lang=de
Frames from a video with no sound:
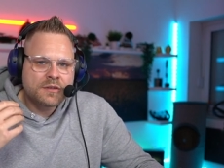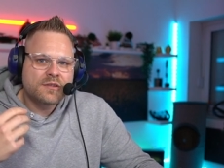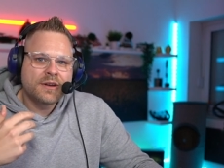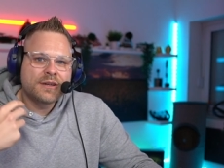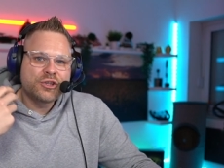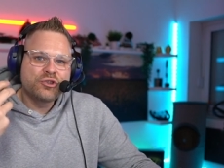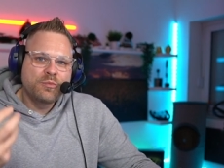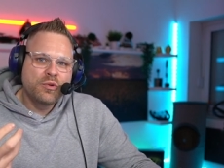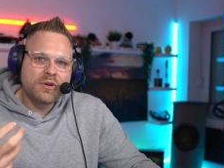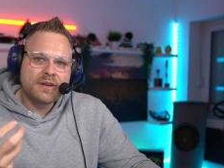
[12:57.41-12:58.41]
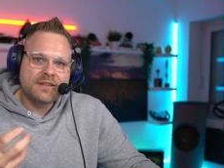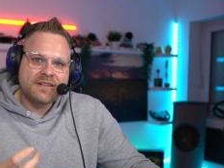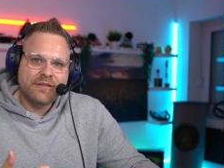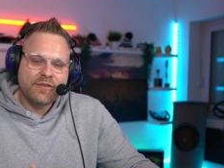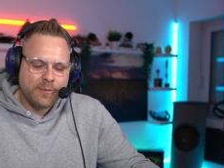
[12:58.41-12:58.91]
sondern ich spüre das
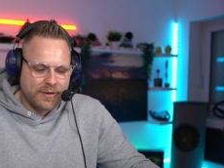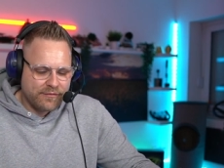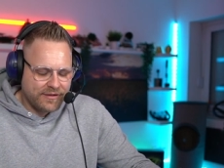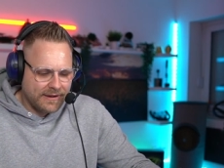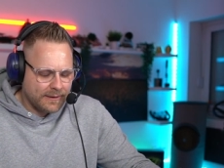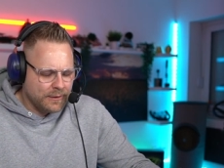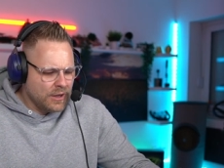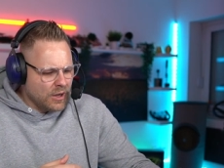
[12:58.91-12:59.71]
einfach beim Fahren.